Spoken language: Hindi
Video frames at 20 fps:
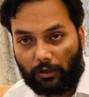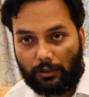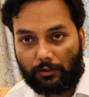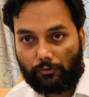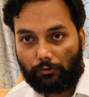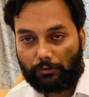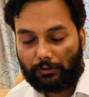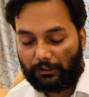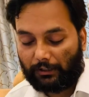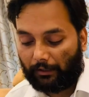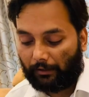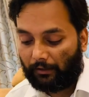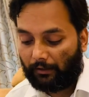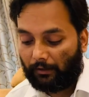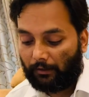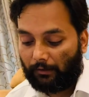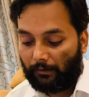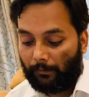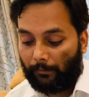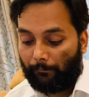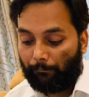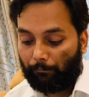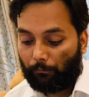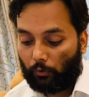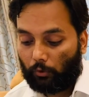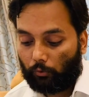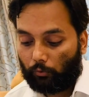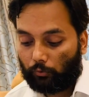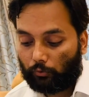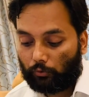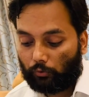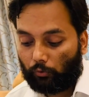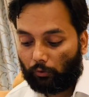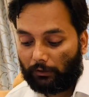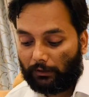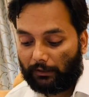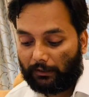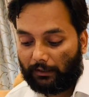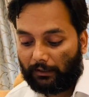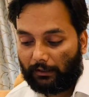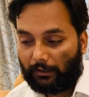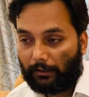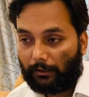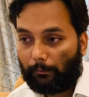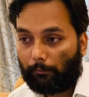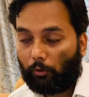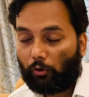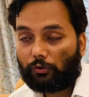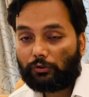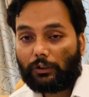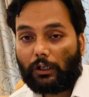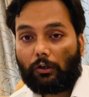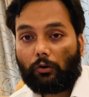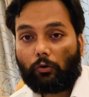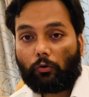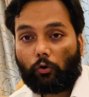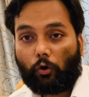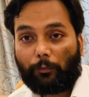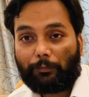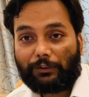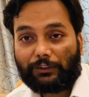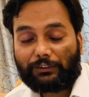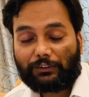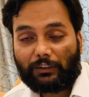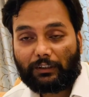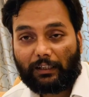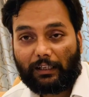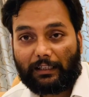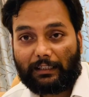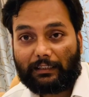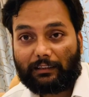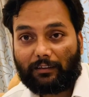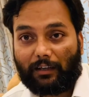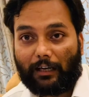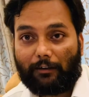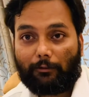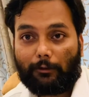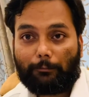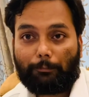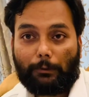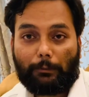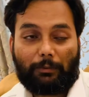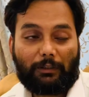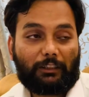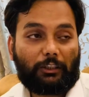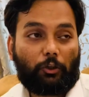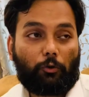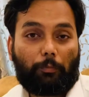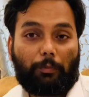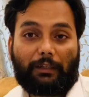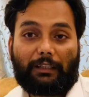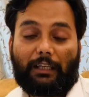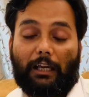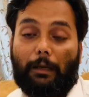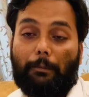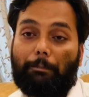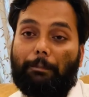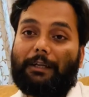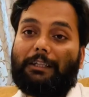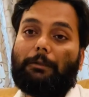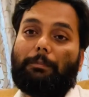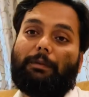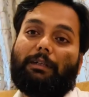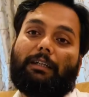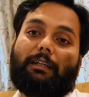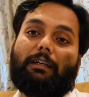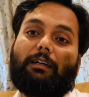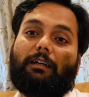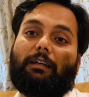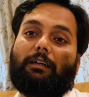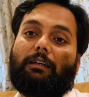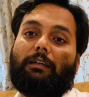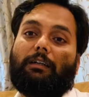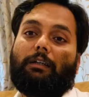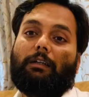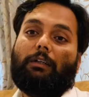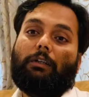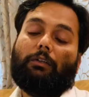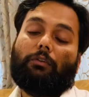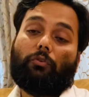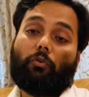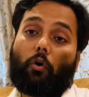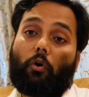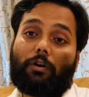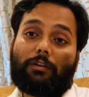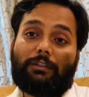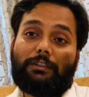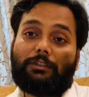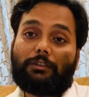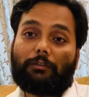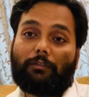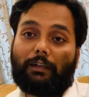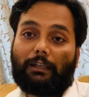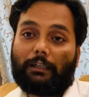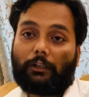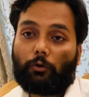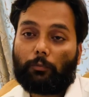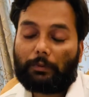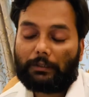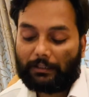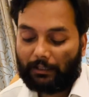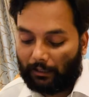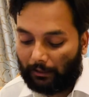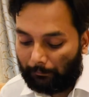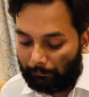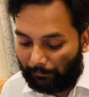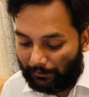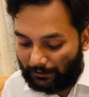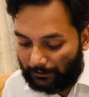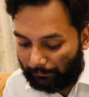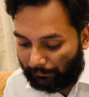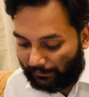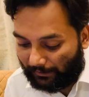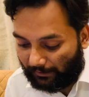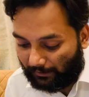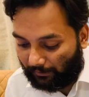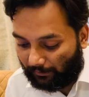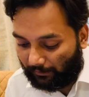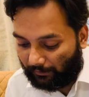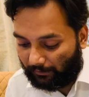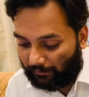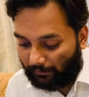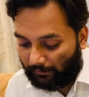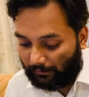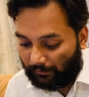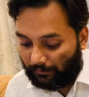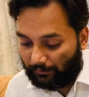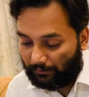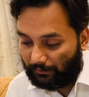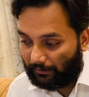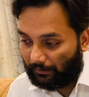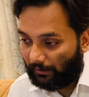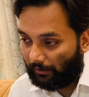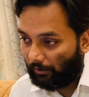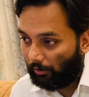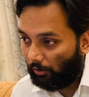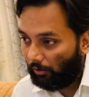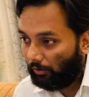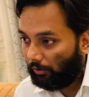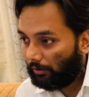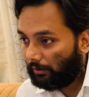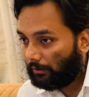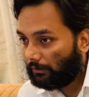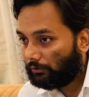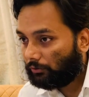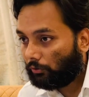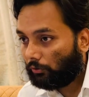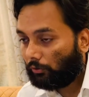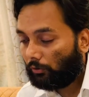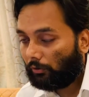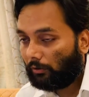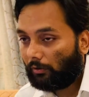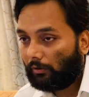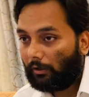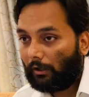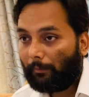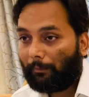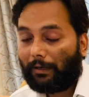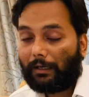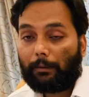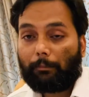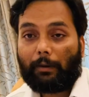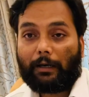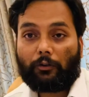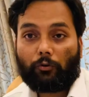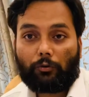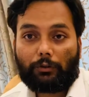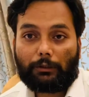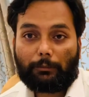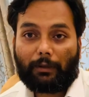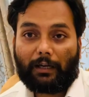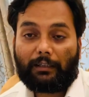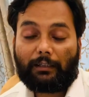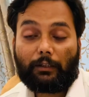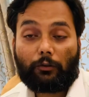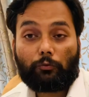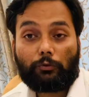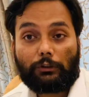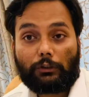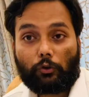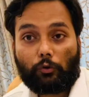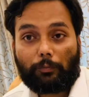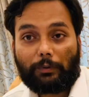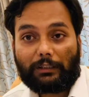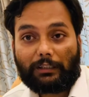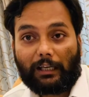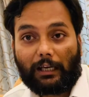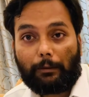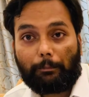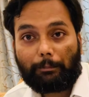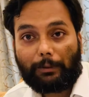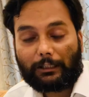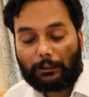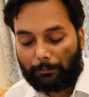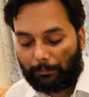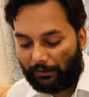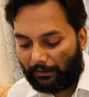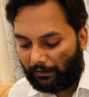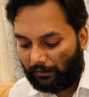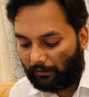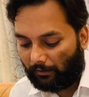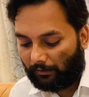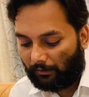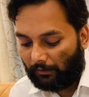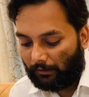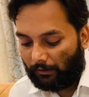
कर चुकी है तो उसको लेके बहुत सारे लोग ऑब्जेक्शन है कि ट्राइबल पीपल के ऊपर क्या इम्पैक्ट पड़ेगा नॉर्थ ईस्ट वाले के ऊपर क्या इम्पैक्ट पड़ेगा ठीक है और जो हमारे माइनॉरिटी भाई है उनके ऊपर क्या इम्पैक्ट पड़ेगा